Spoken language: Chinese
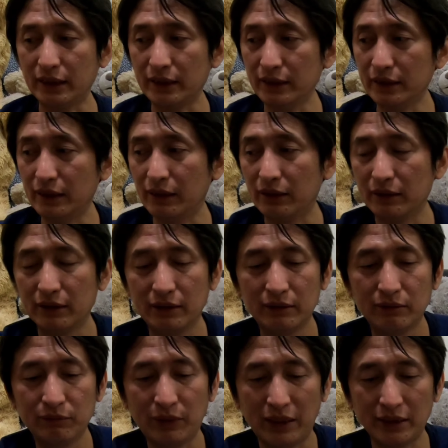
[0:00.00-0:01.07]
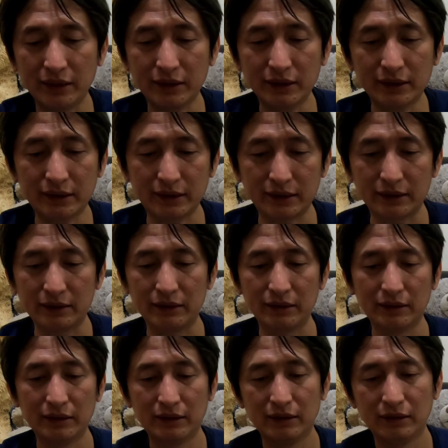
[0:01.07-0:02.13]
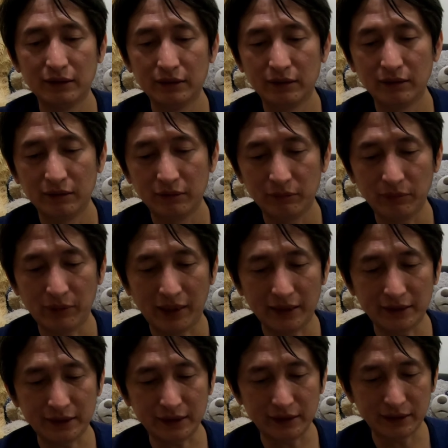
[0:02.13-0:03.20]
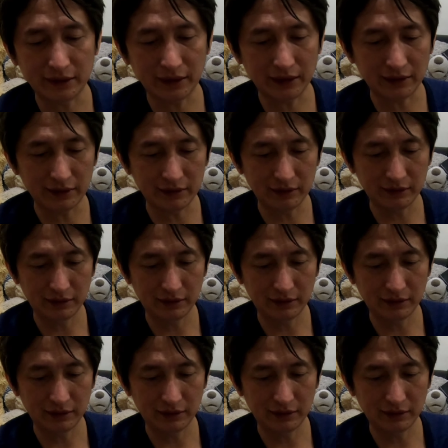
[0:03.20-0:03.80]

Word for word: 剪一点，把这个纸把它剪掉。